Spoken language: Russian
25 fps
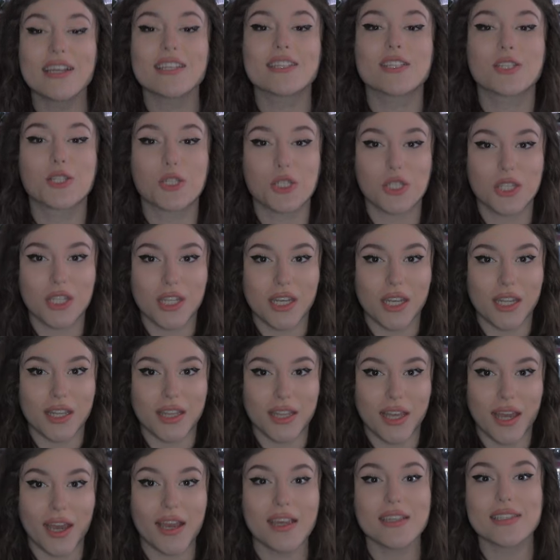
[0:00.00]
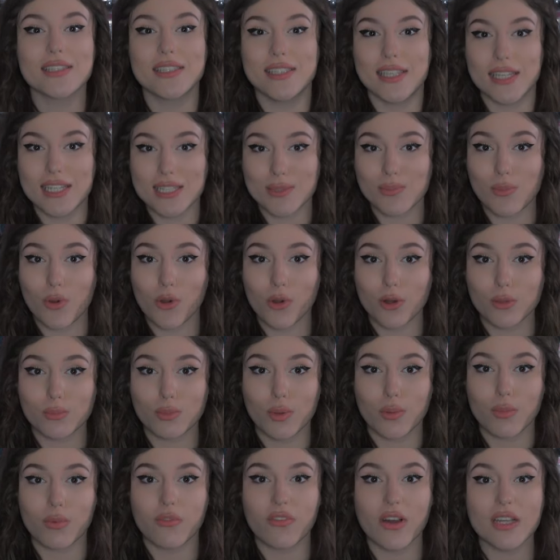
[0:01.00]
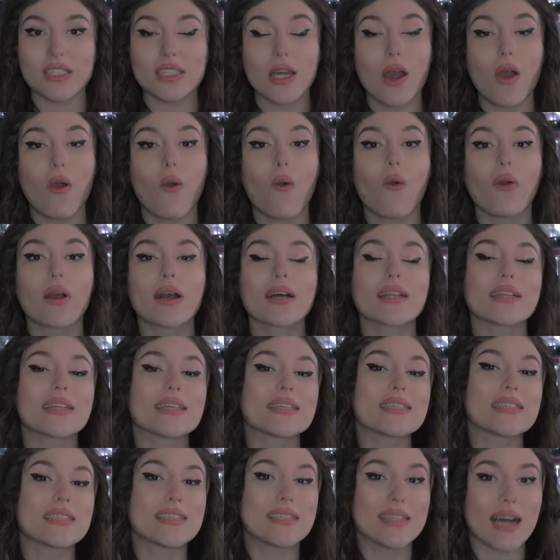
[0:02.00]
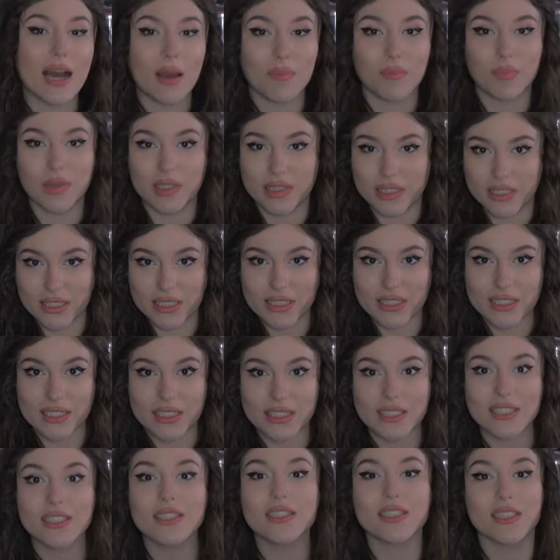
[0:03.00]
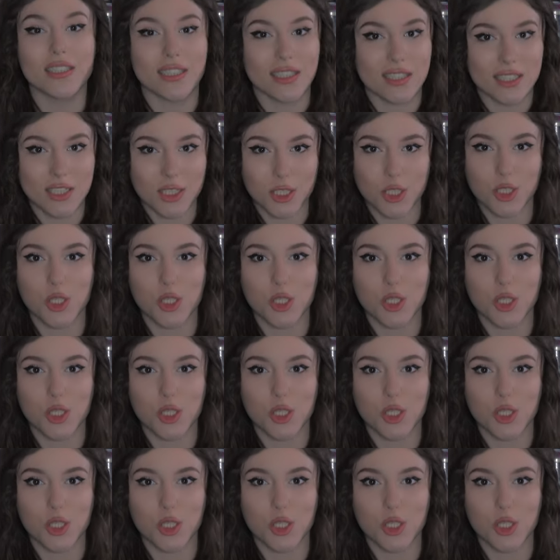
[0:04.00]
За четыре дня здесь могут побывать около 150 тысяч